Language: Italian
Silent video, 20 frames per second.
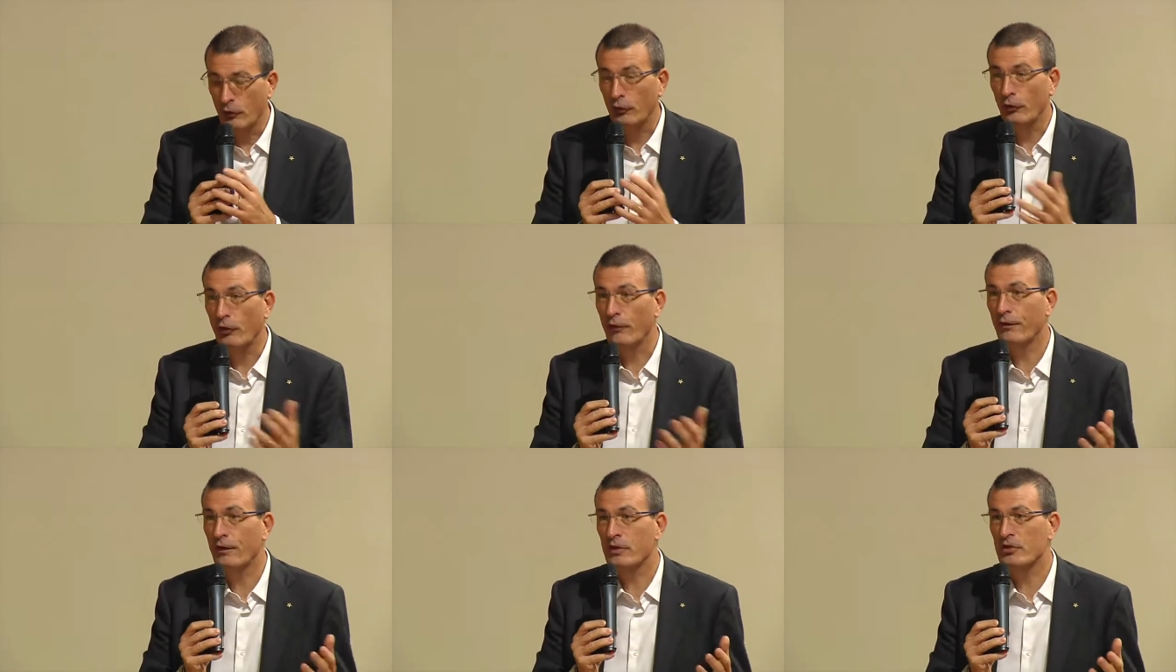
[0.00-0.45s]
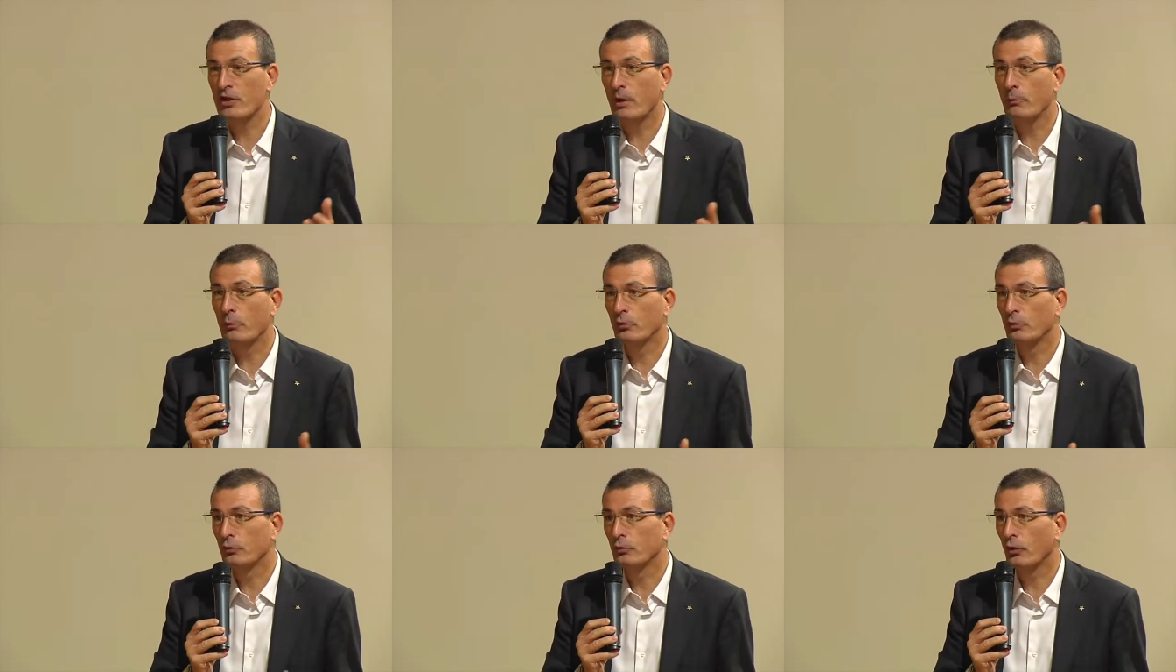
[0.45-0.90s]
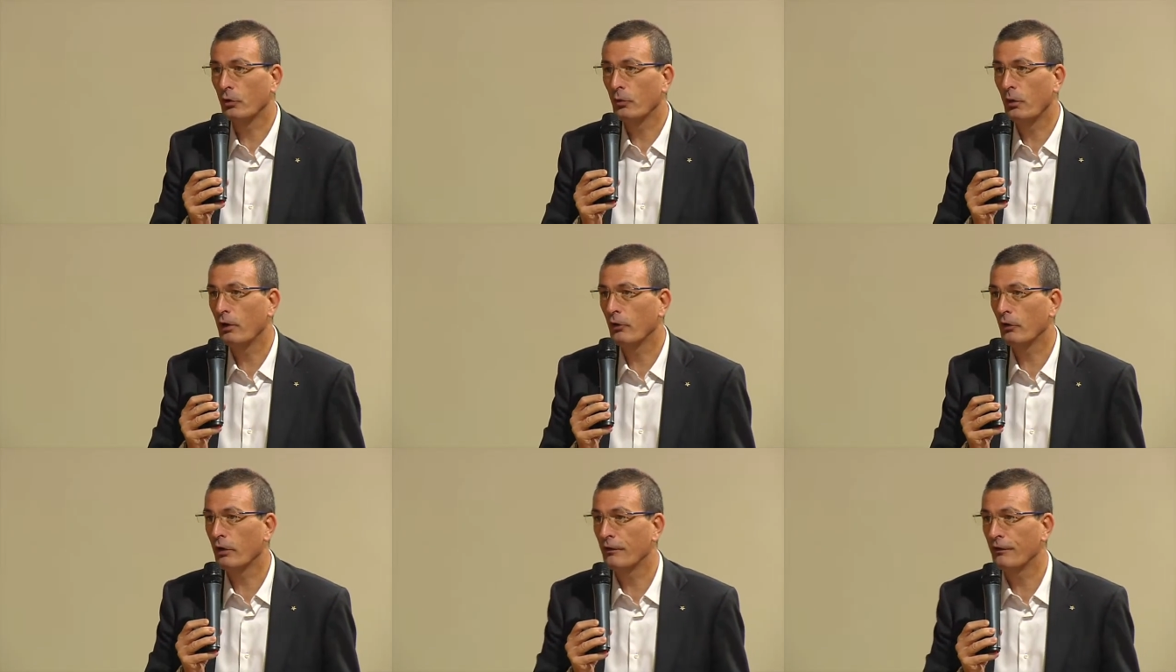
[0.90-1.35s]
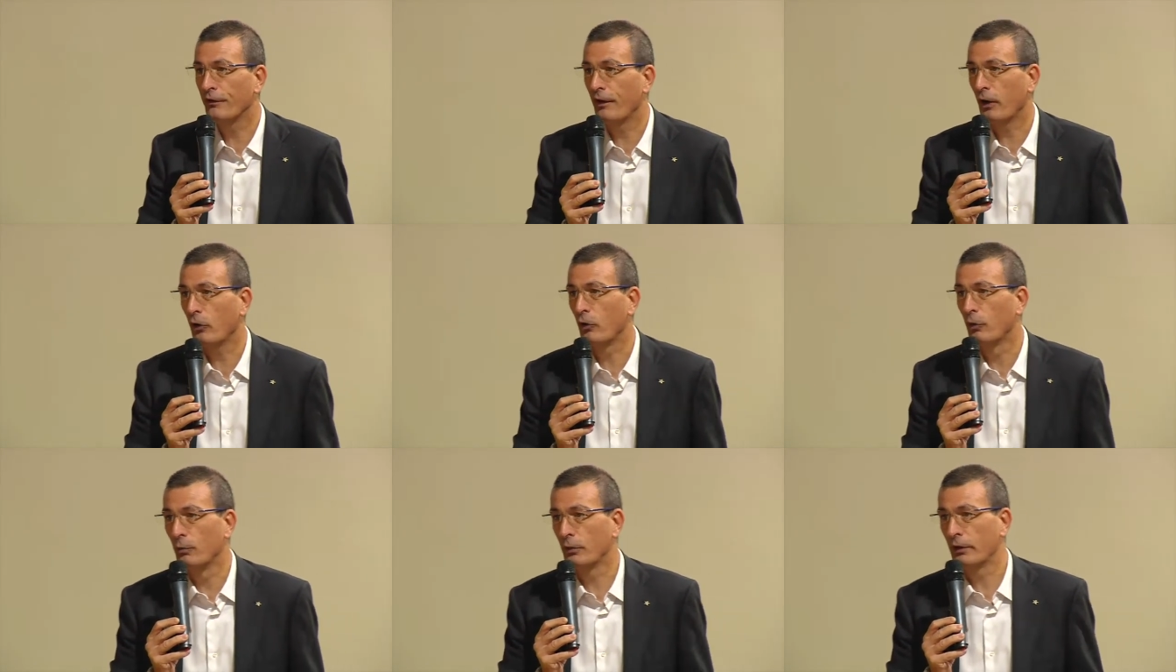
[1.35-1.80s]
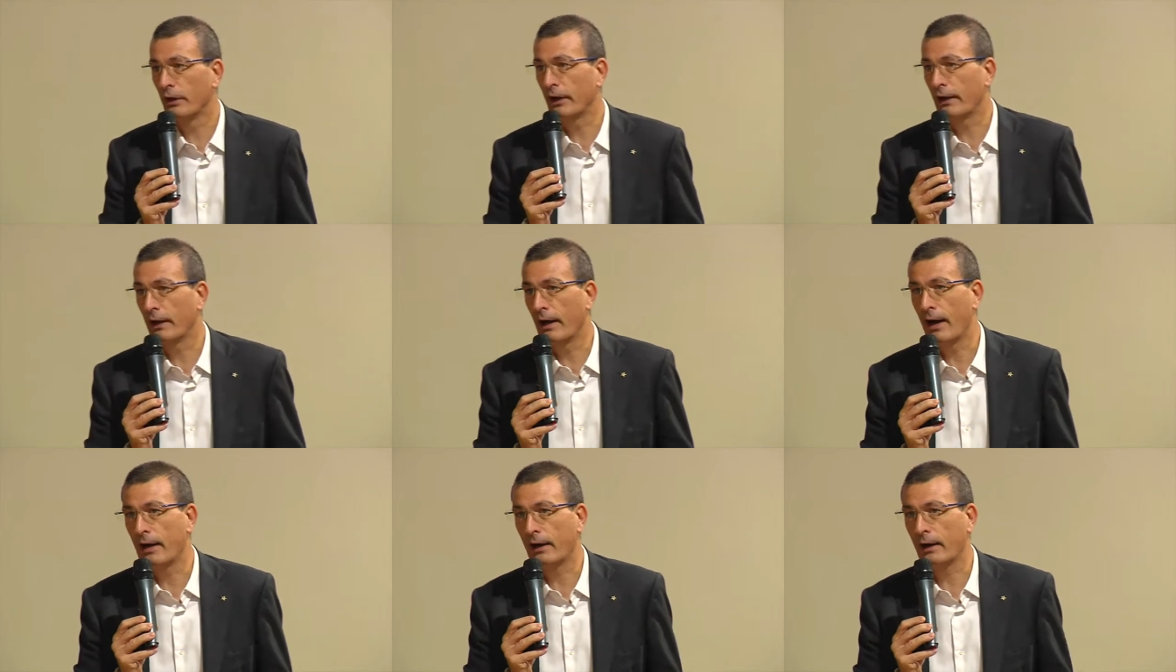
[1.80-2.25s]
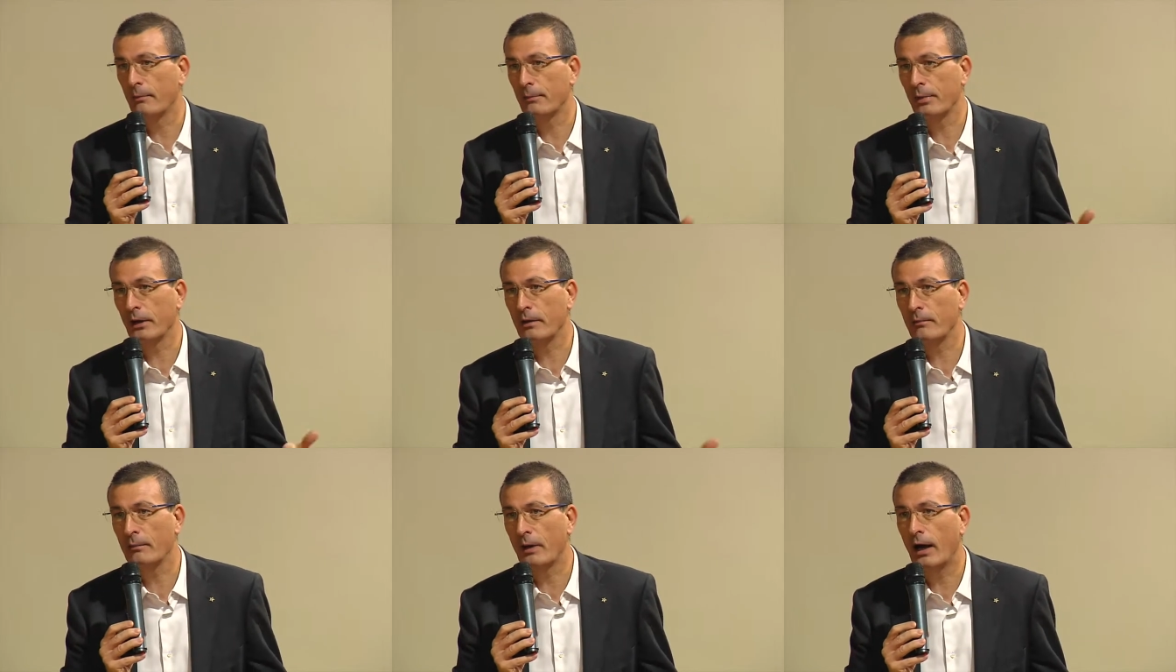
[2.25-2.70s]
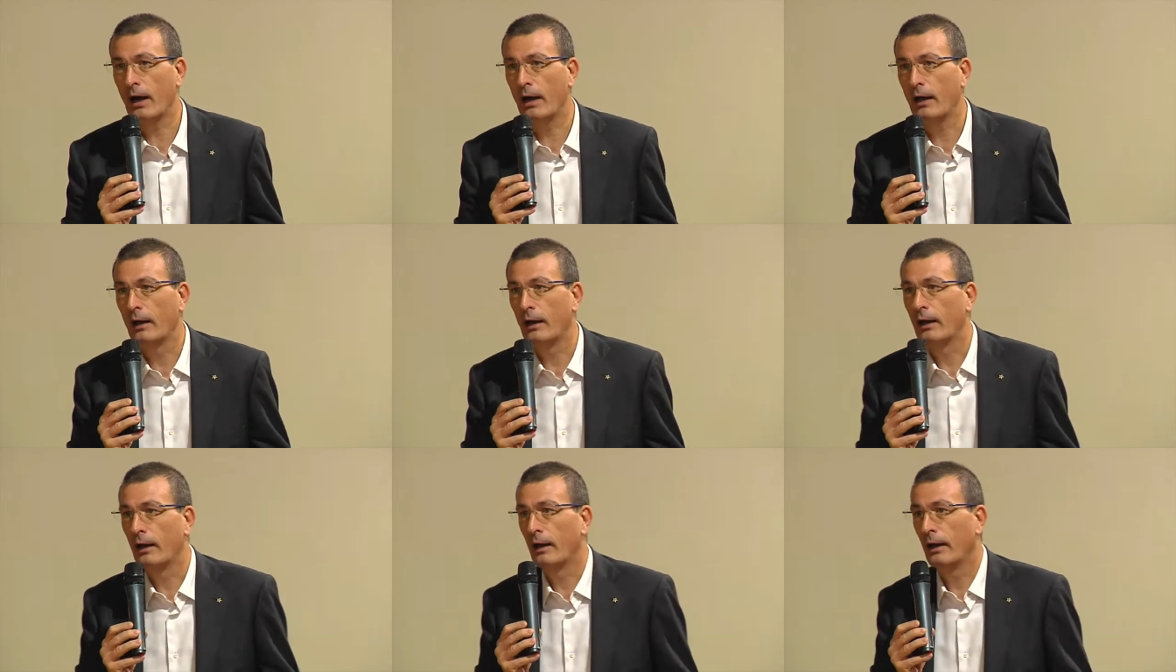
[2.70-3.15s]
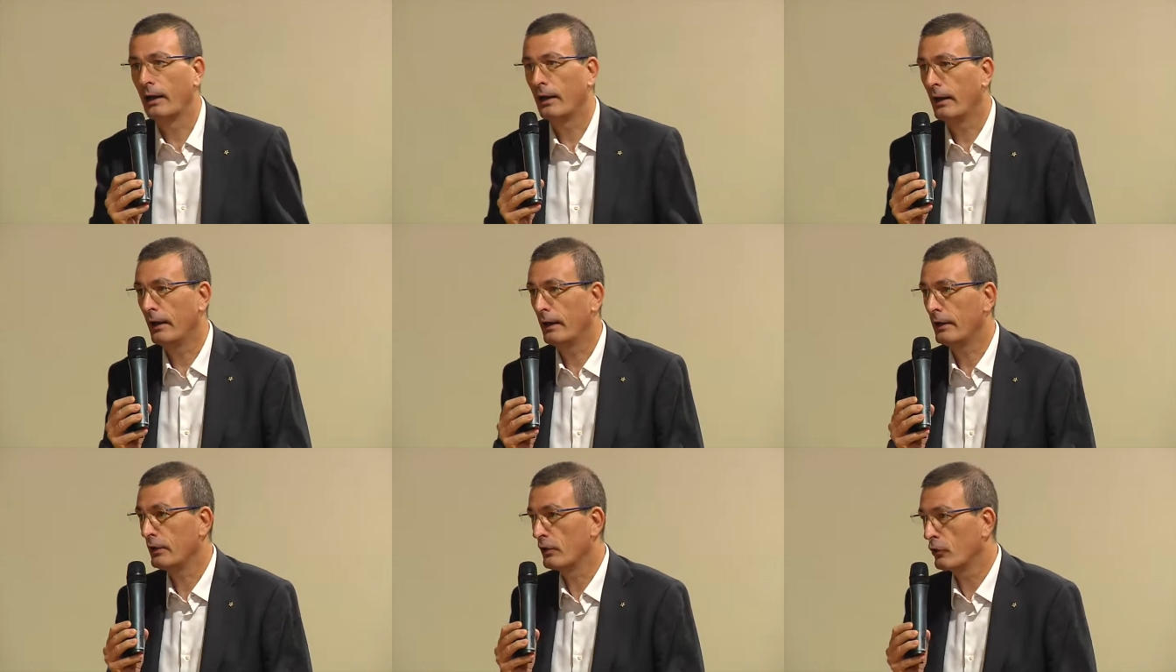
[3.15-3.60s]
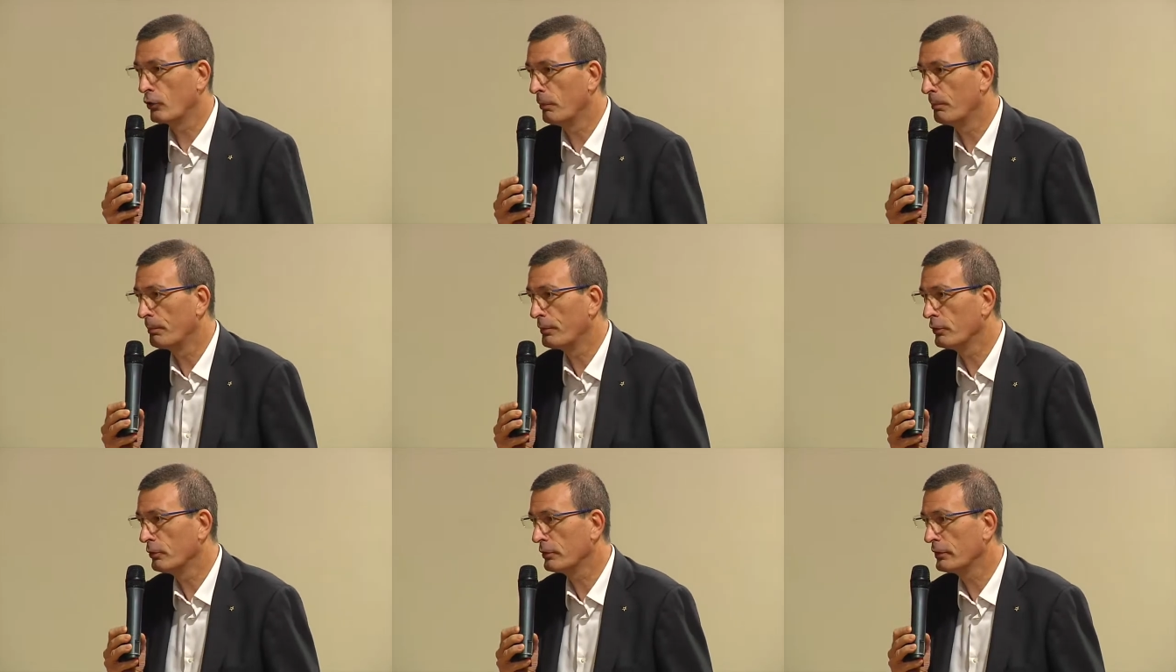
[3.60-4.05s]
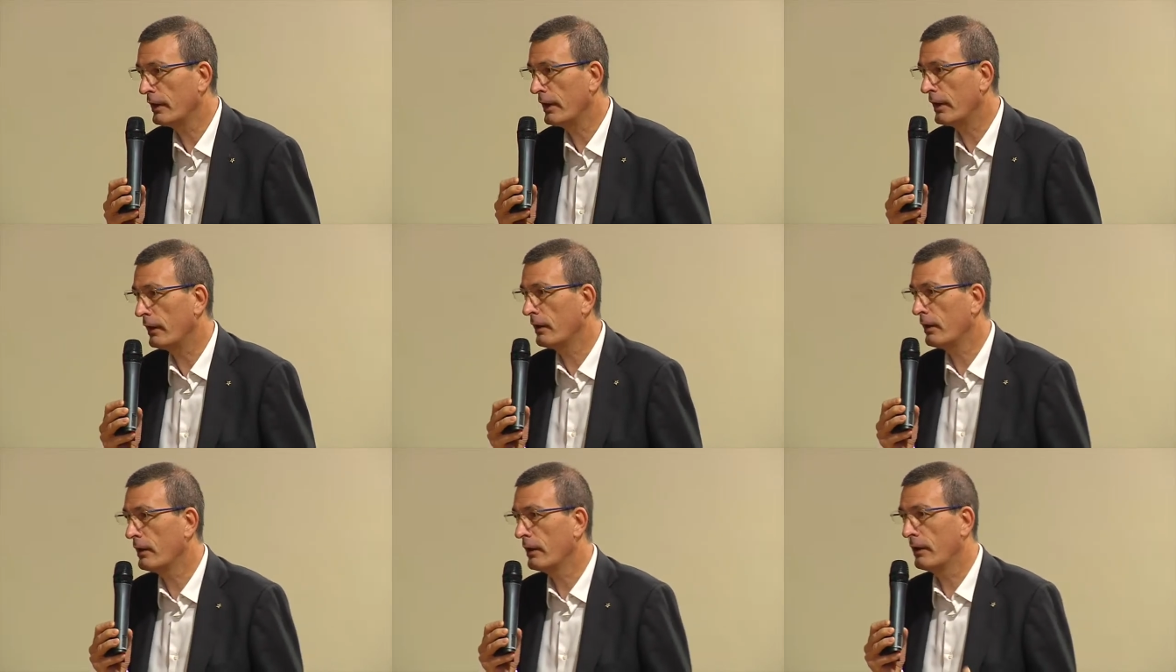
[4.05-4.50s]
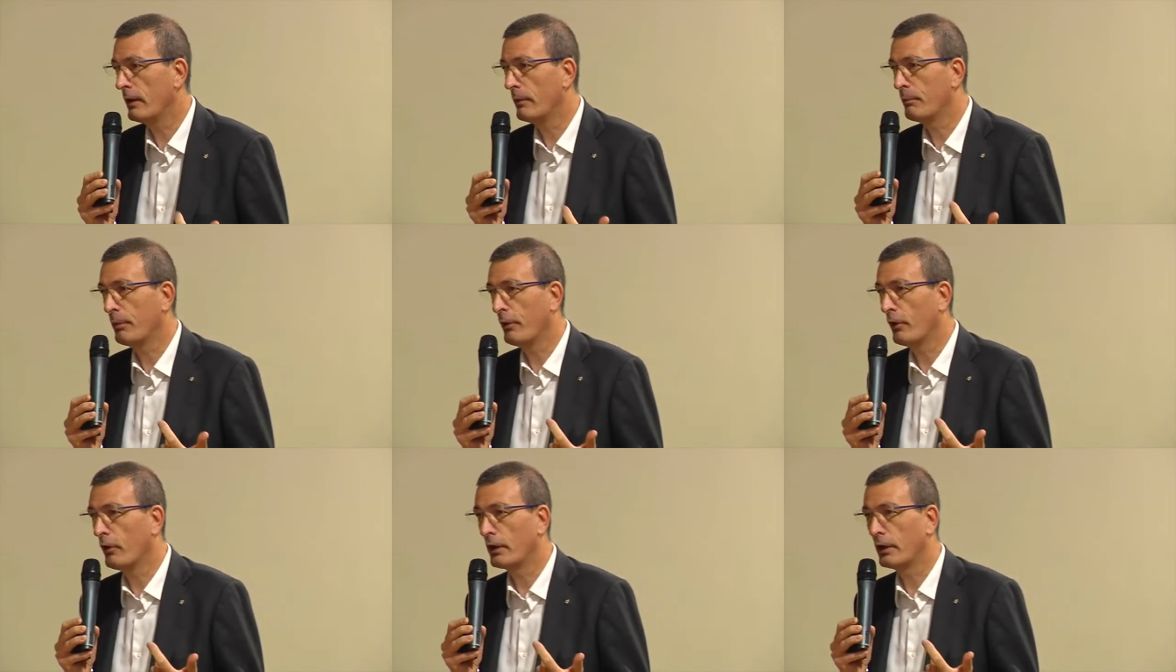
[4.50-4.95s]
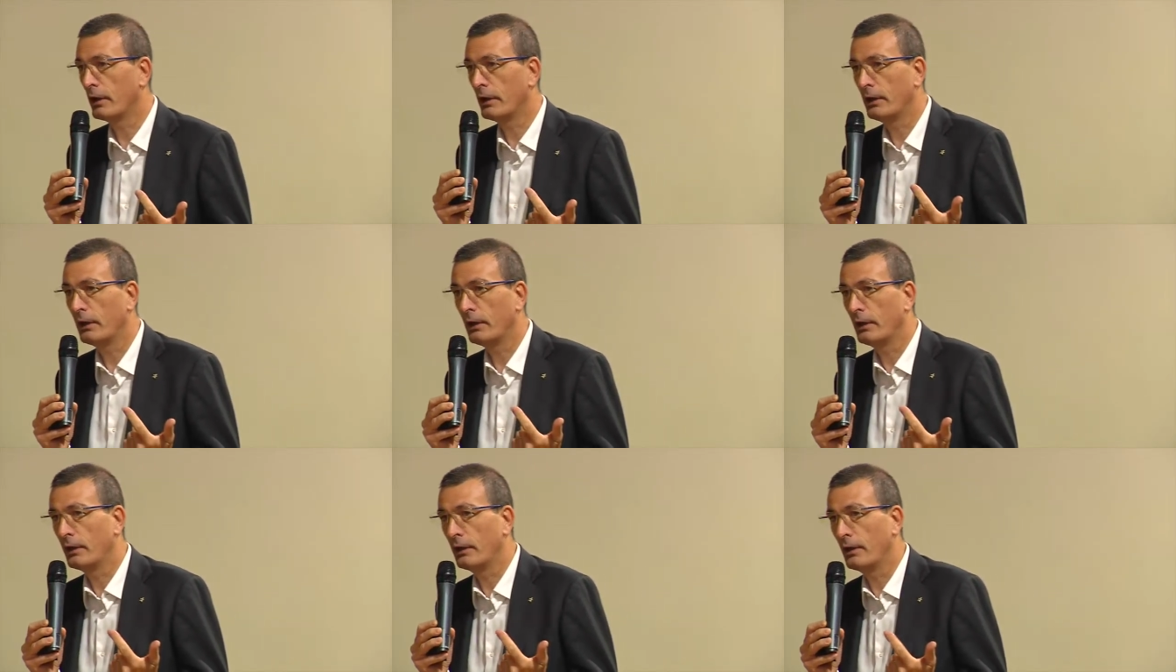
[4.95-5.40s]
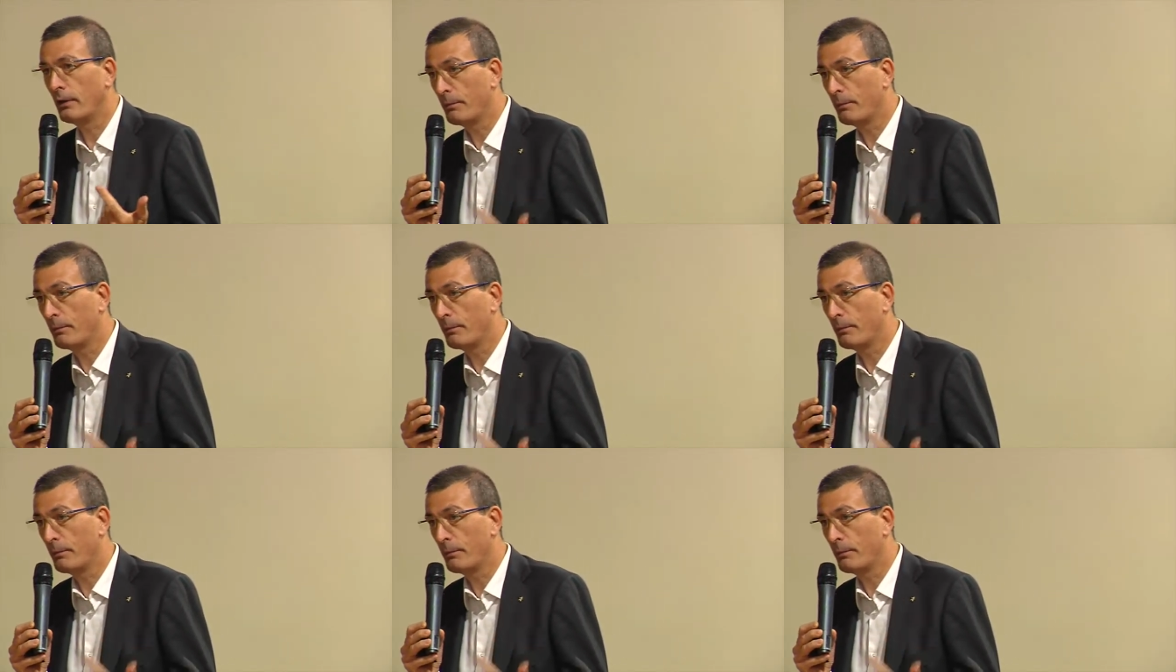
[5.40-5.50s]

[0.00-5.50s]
Noi facciamo tutto quello che fa comunicare, prima eh, i computer, eh, poi le